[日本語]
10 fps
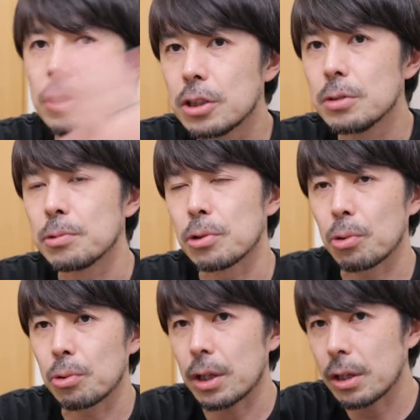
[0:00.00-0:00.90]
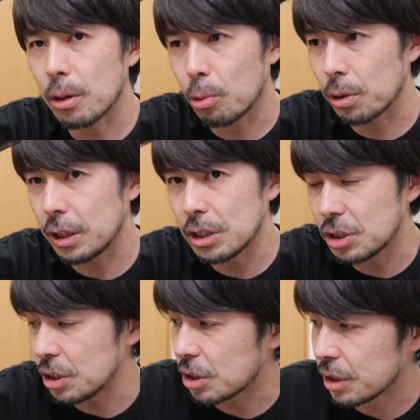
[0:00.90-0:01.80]
ズームのとこだけはこれで
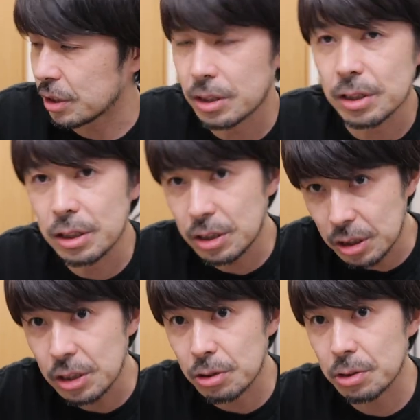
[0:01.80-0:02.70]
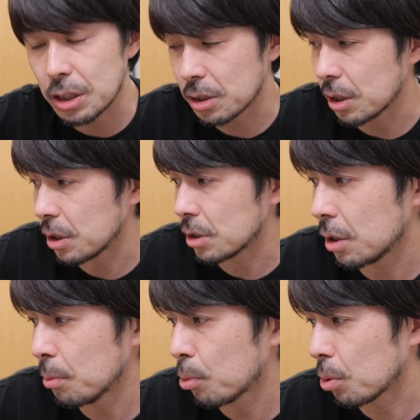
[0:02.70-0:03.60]
1インチ1インチのセンサーで
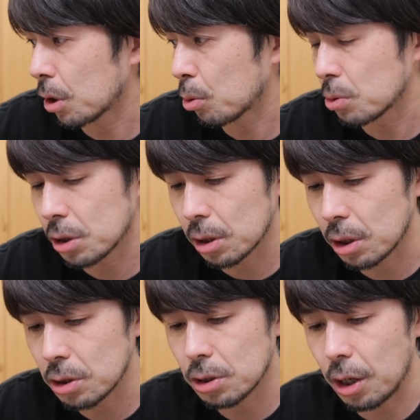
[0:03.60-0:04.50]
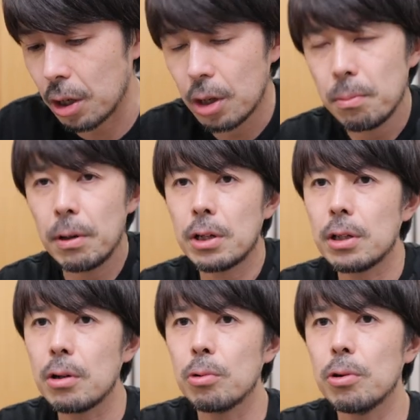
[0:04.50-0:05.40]
どもこれで撮っちゃったりしてまあ大
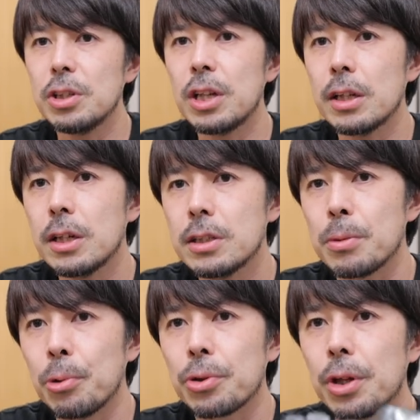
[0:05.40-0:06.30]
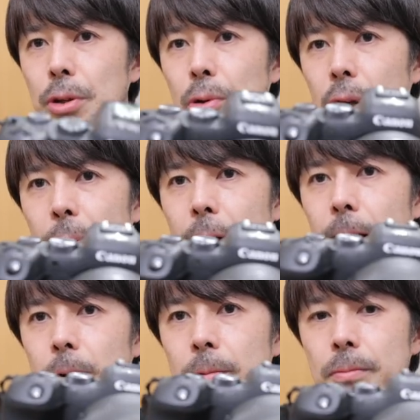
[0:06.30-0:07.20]
体この2台体制持っていっとけ
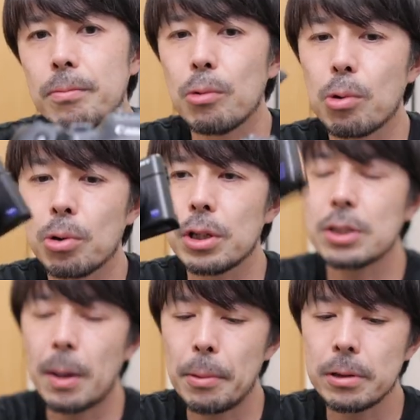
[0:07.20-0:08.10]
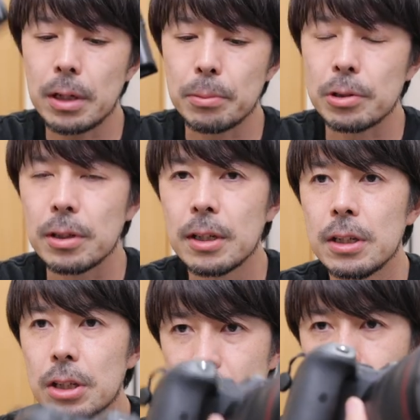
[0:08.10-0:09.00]
ばもうこれで
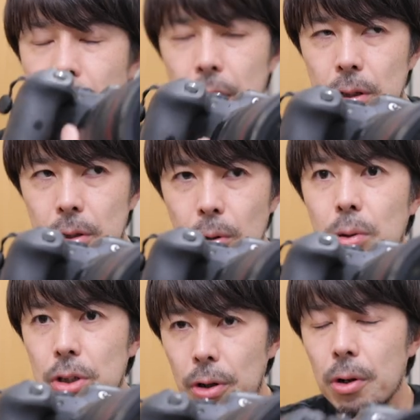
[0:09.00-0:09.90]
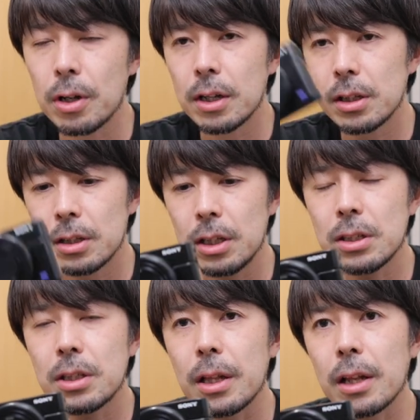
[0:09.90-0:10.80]
300g1.4kg
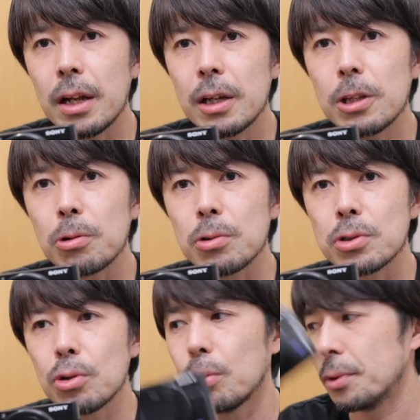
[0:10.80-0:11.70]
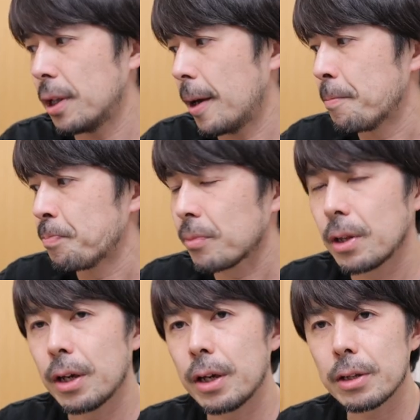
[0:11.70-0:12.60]
1.7キロの装備で、
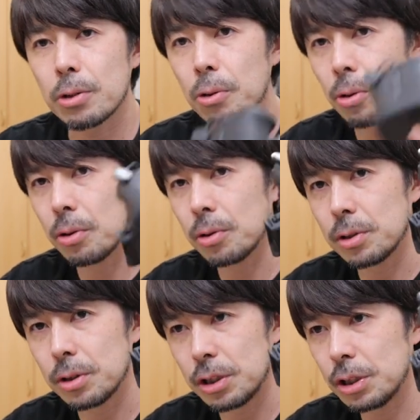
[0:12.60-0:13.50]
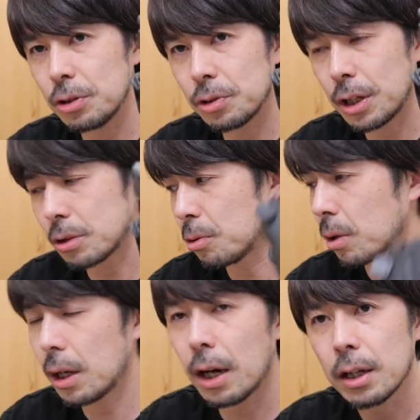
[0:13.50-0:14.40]
えっ、ー、と、24105
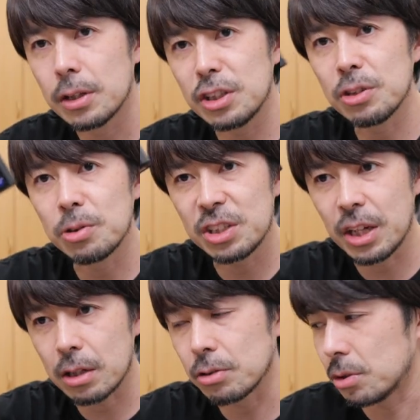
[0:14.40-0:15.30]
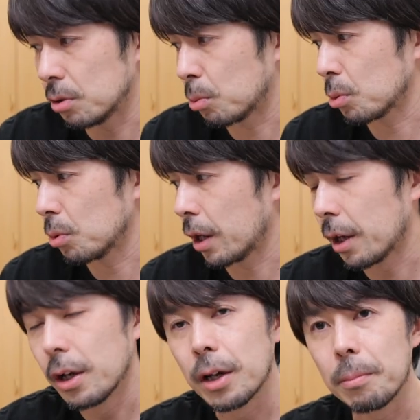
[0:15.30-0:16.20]
から24200っていうこと
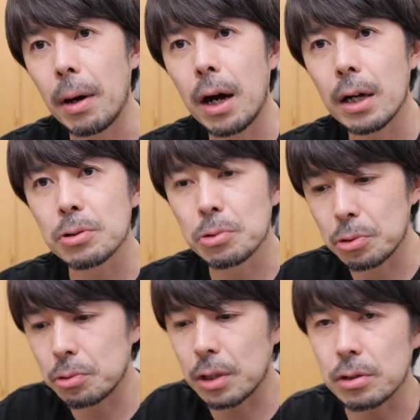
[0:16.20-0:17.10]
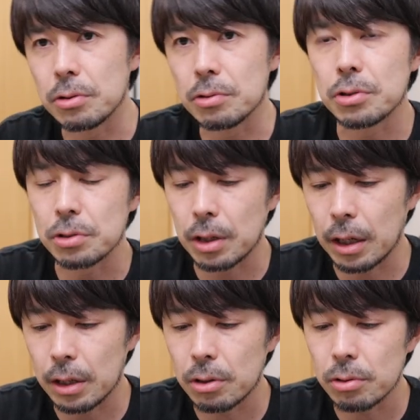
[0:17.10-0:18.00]
で、まあ遜色なく映るか
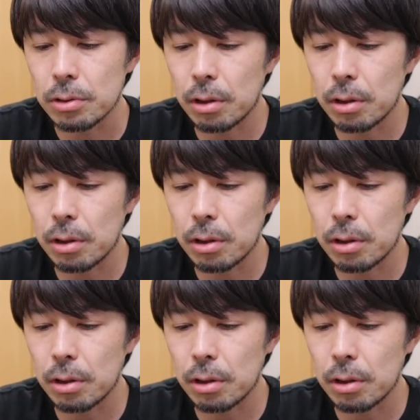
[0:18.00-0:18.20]
なっていう。